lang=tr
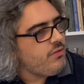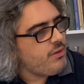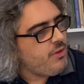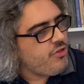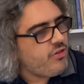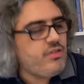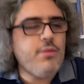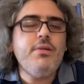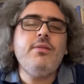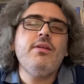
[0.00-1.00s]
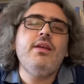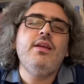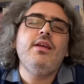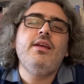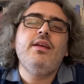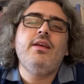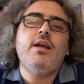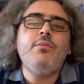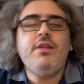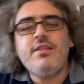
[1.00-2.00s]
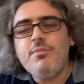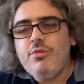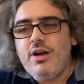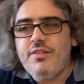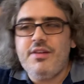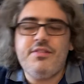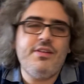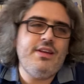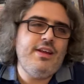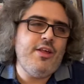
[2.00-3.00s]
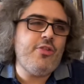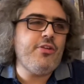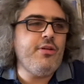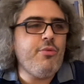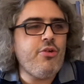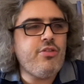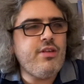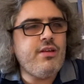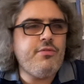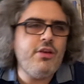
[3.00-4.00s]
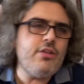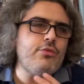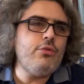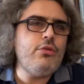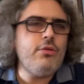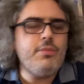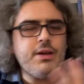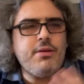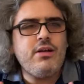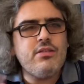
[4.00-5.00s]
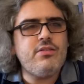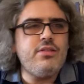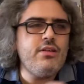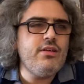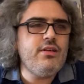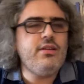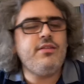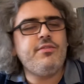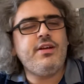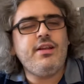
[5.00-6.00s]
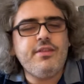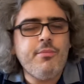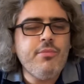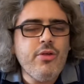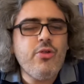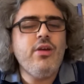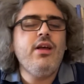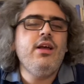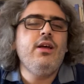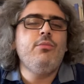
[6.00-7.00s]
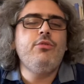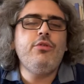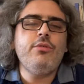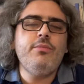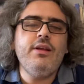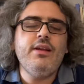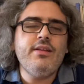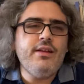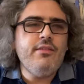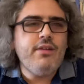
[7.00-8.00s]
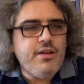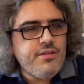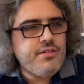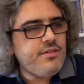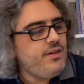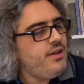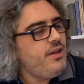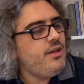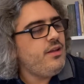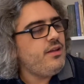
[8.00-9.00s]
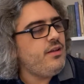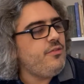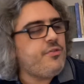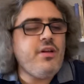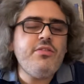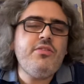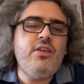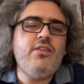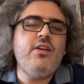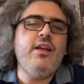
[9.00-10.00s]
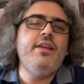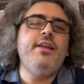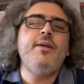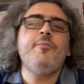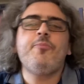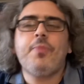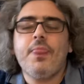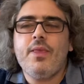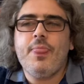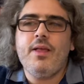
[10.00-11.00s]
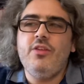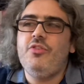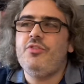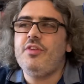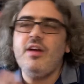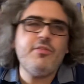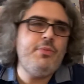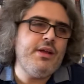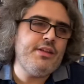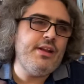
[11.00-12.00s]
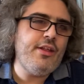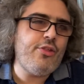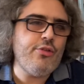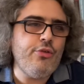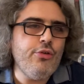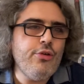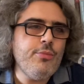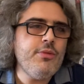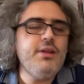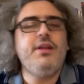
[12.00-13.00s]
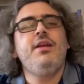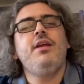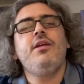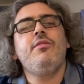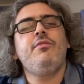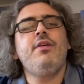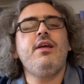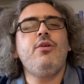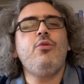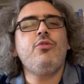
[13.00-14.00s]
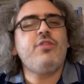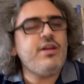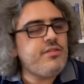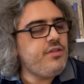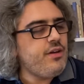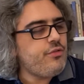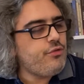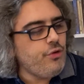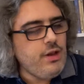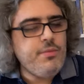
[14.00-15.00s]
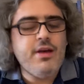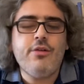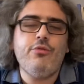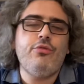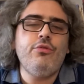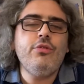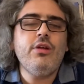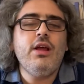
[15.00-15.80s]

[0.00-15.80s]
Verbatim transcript: var bence kitabın. Ama neden bu kadar e, eleştirilmiş? işte, fiyasko, berbat e, falan denmiş. Bunun bir nedeni var. E, Fransız ihtilalini ters bir yerden eleştiriyor. Ve o ters yer şöyle bir yer düşünün.